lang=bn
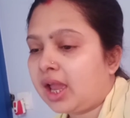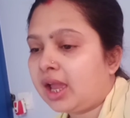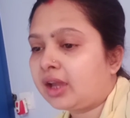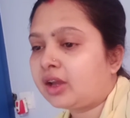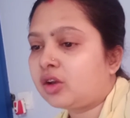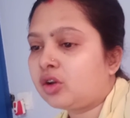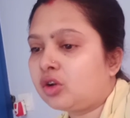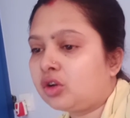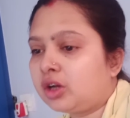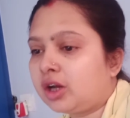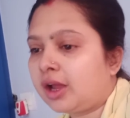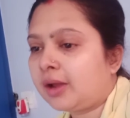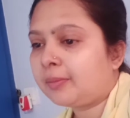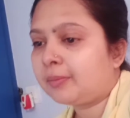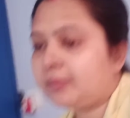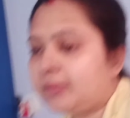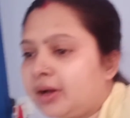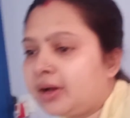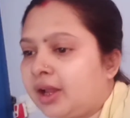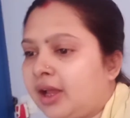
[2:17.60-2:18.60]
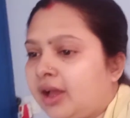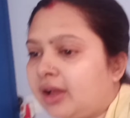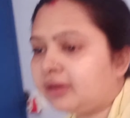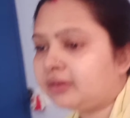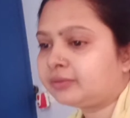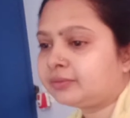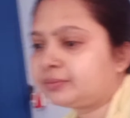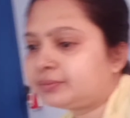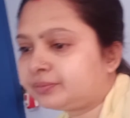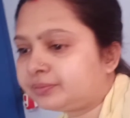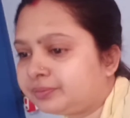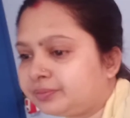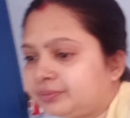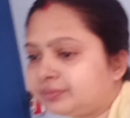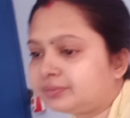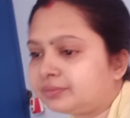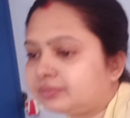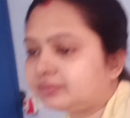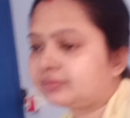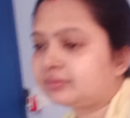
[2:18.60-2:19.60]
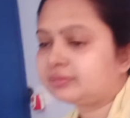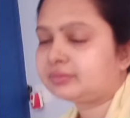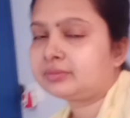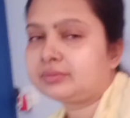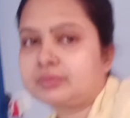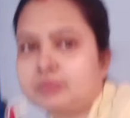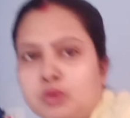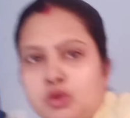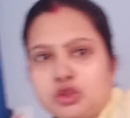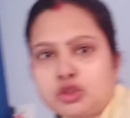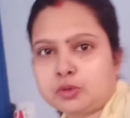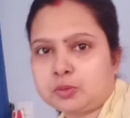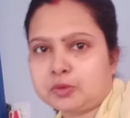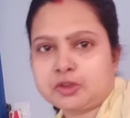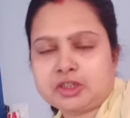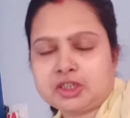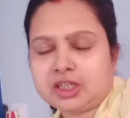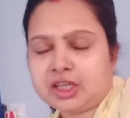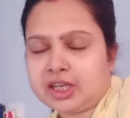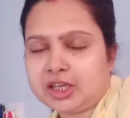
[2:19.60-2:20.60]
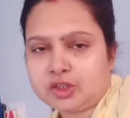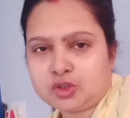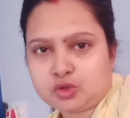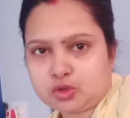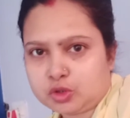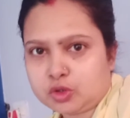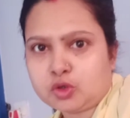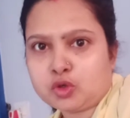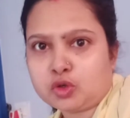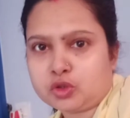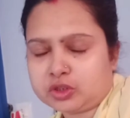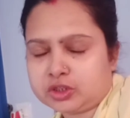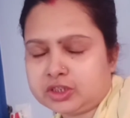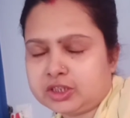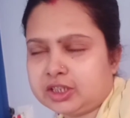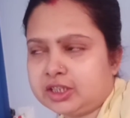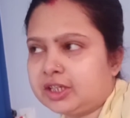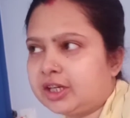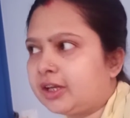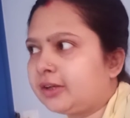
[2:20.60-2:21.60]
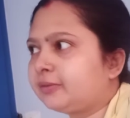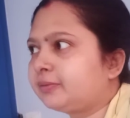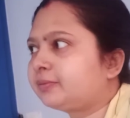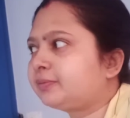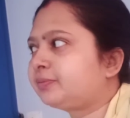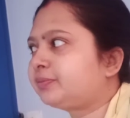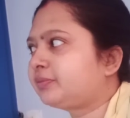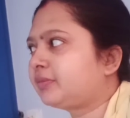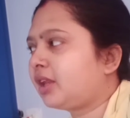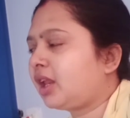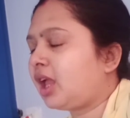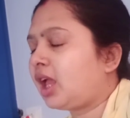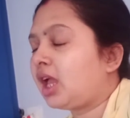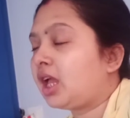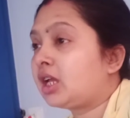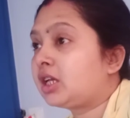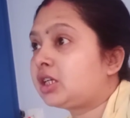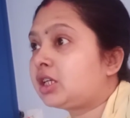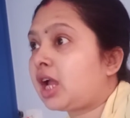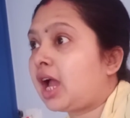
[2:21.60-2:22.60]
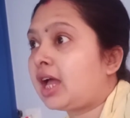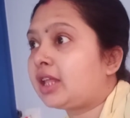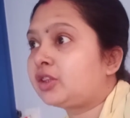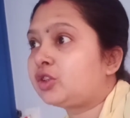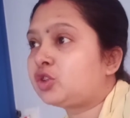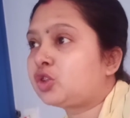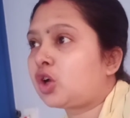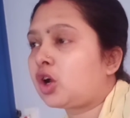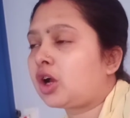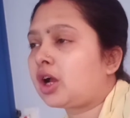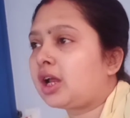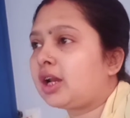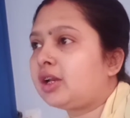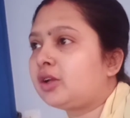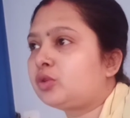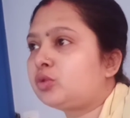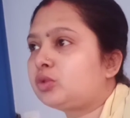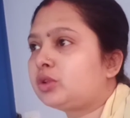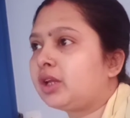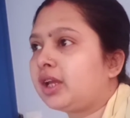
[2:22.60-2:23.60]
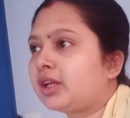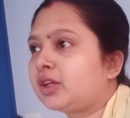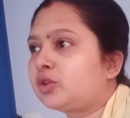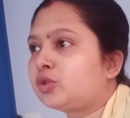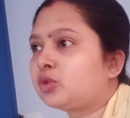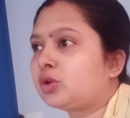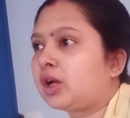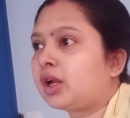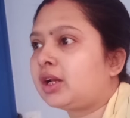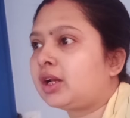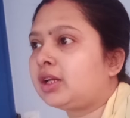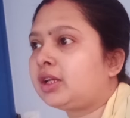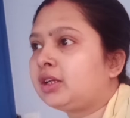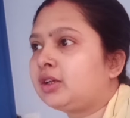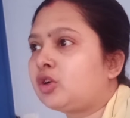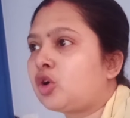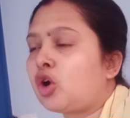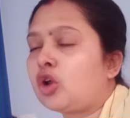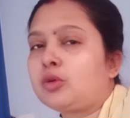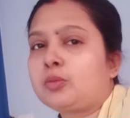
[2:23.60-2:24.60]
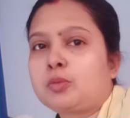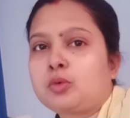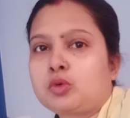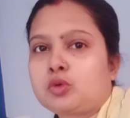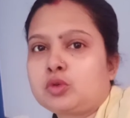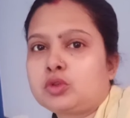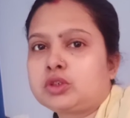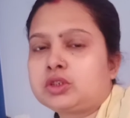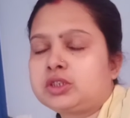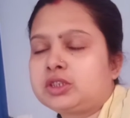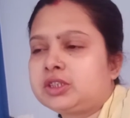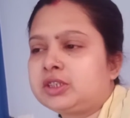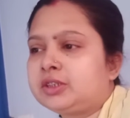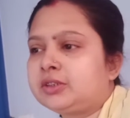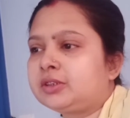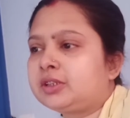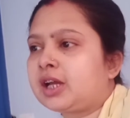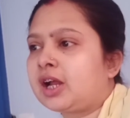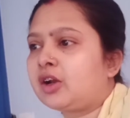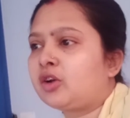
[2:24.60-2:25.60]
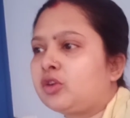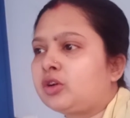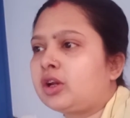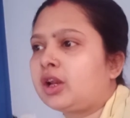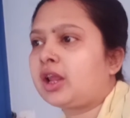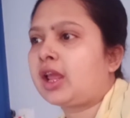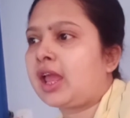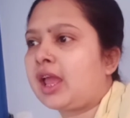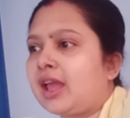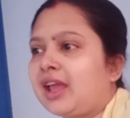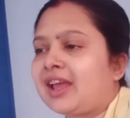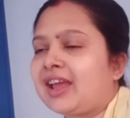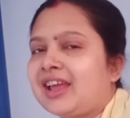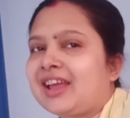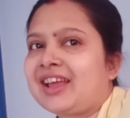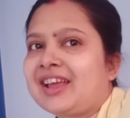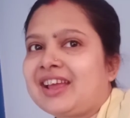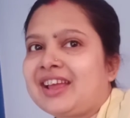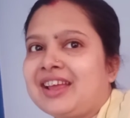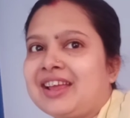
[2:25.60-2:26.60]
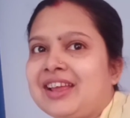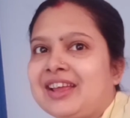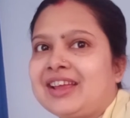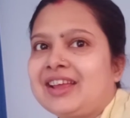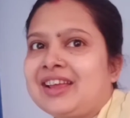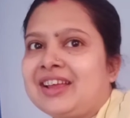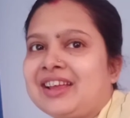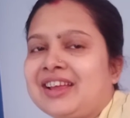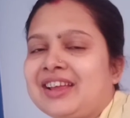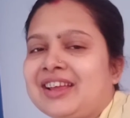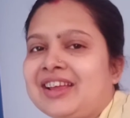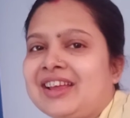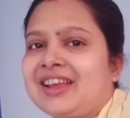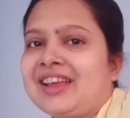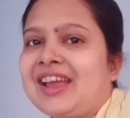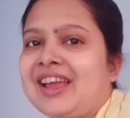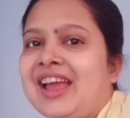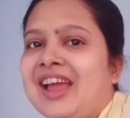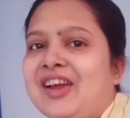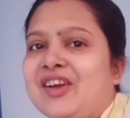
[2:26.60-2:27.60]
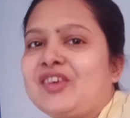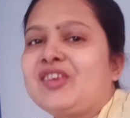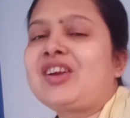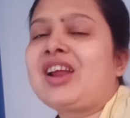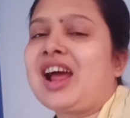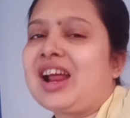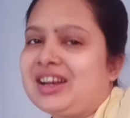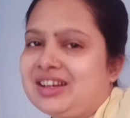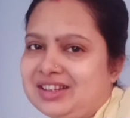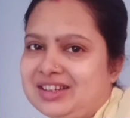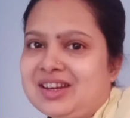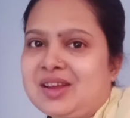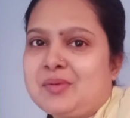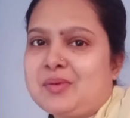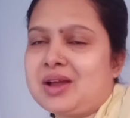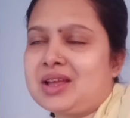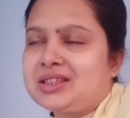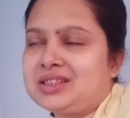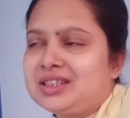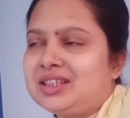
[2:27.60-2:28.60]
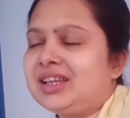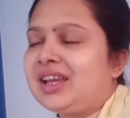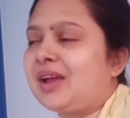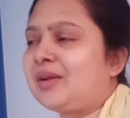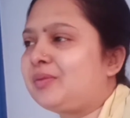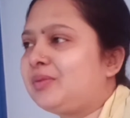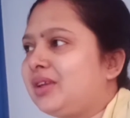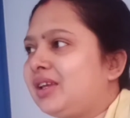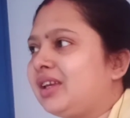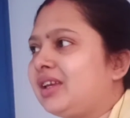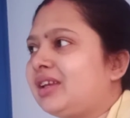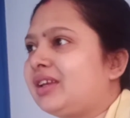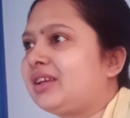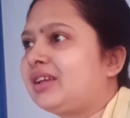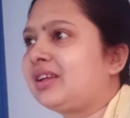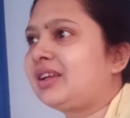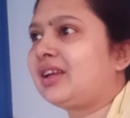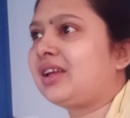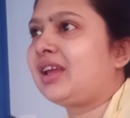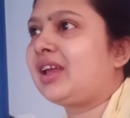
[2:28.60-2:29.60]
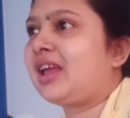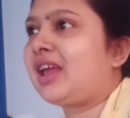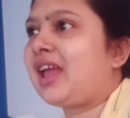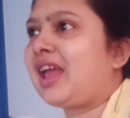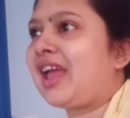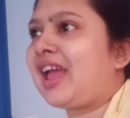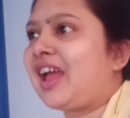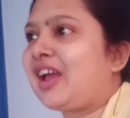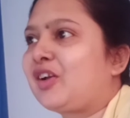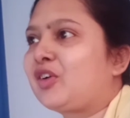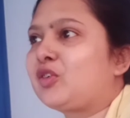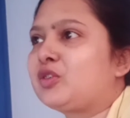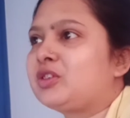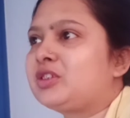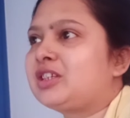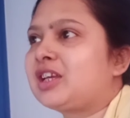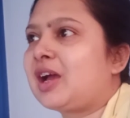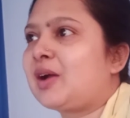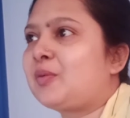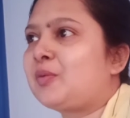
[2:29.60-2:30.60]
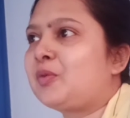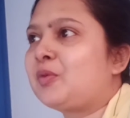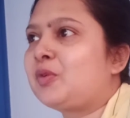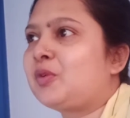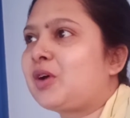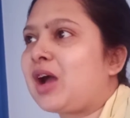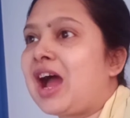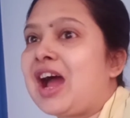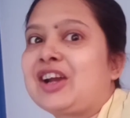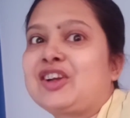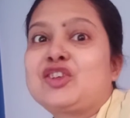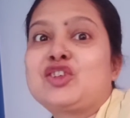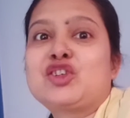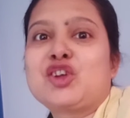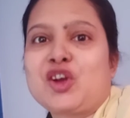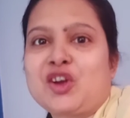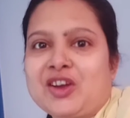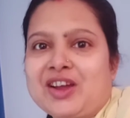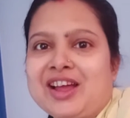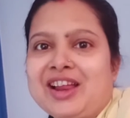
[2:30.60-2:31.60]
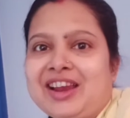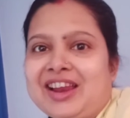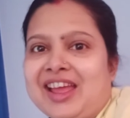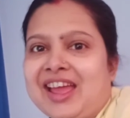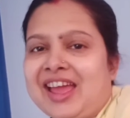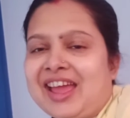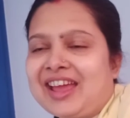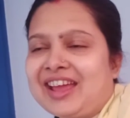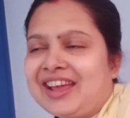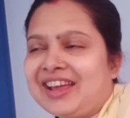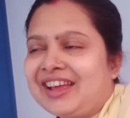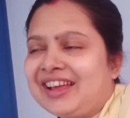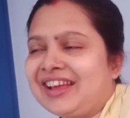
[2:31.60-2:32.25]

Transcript: এখন আমরা বসে বসে কিছুই করছি না সাত সকালে উঠে একটুখানি গল্প করছি সাত সকাল আটটা সাত সকাল এখন আটটা বাজে আট সকাল এখন যাব আট সকাল হ্যাঁ